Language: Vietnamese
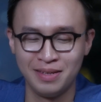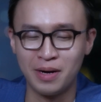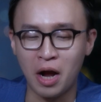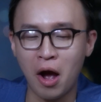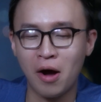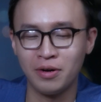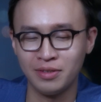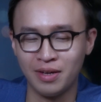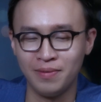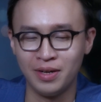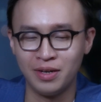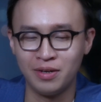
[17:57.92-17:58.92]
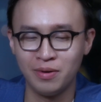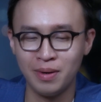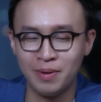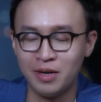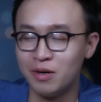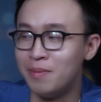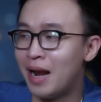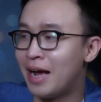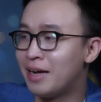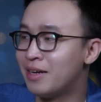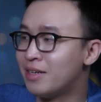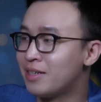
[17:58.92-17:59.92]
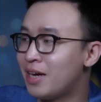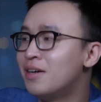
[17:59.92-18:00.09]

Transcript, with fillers: mà ngon tại Rồi. vì đúng là bình thường mình ăn cá